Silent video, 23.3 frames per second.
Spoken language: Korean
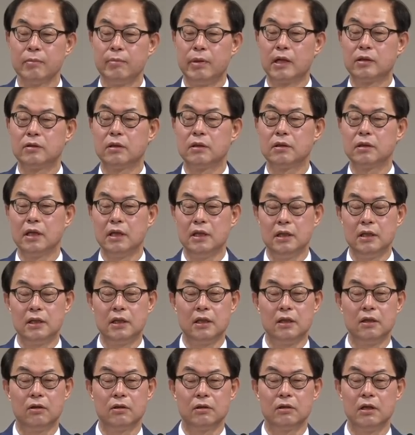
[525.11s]
백성들의
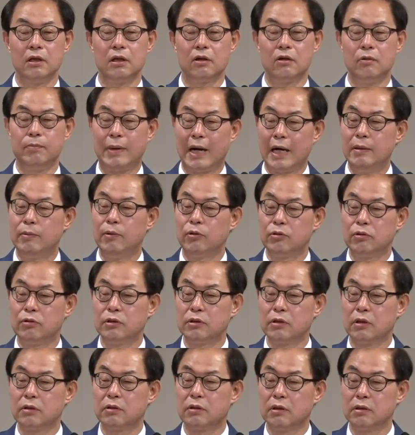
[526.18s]
인기를 얻으려고
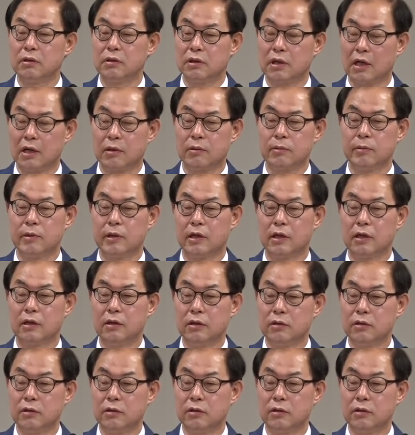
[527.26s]
발버둥을 쳤던 사람입니다.